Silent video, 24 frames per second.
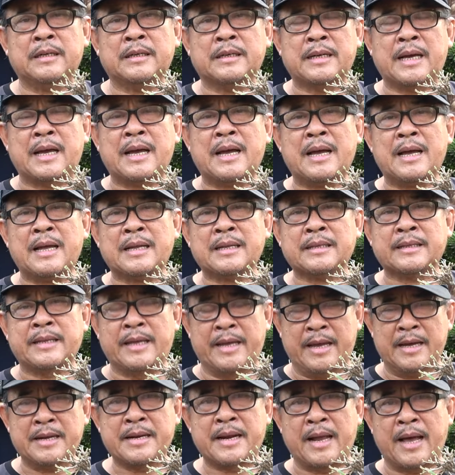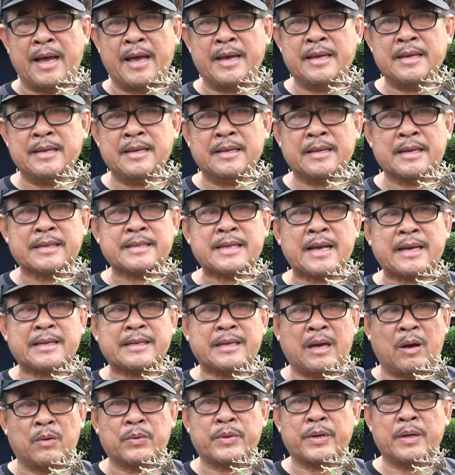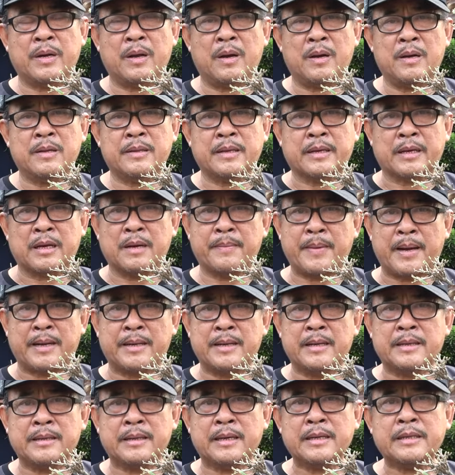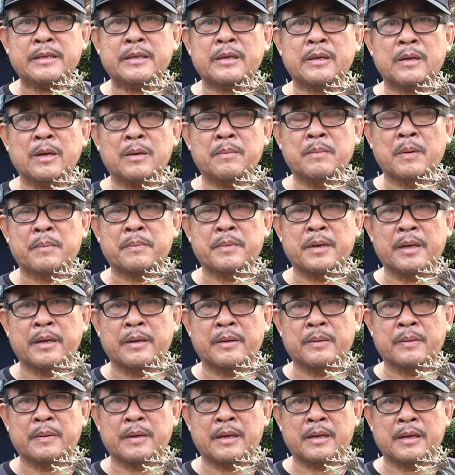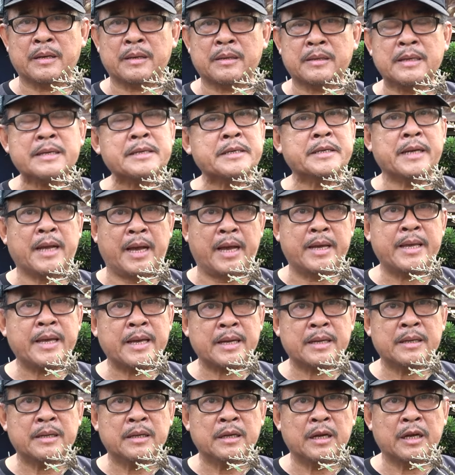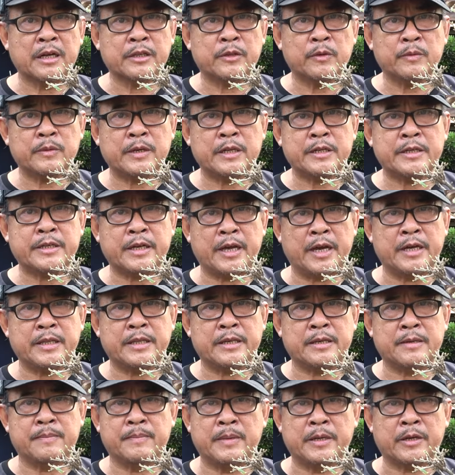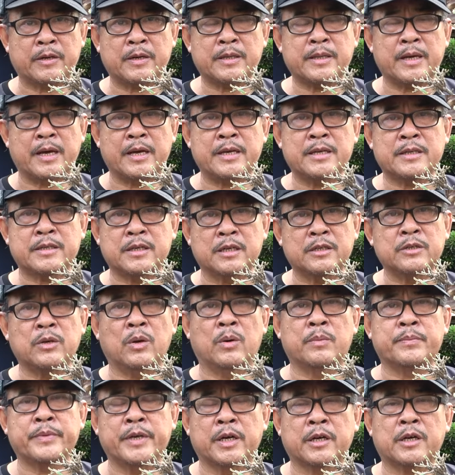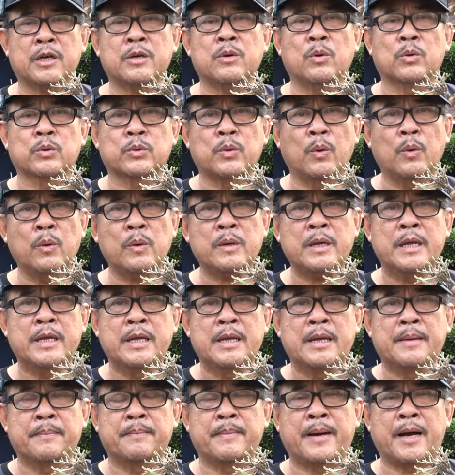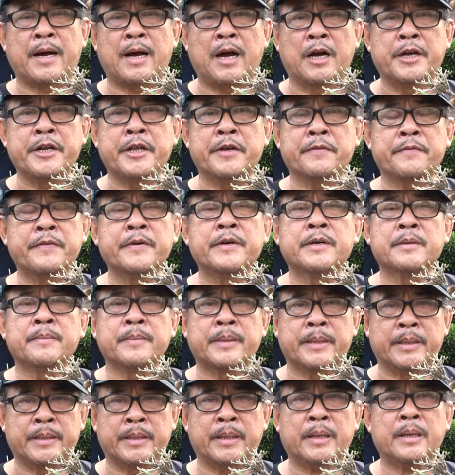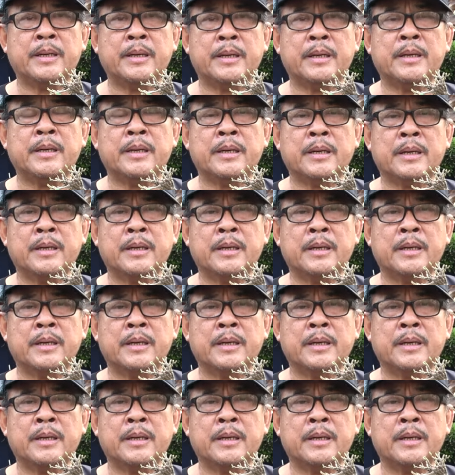đã tỉa rễ sang chậu cho nó thì các bạn nên kích cho nó một lều à, kích rễ ha à, thuốc kích rễ thì mình có thể sử dụng những cái nguồn thuốc mà ở địa phương mình nó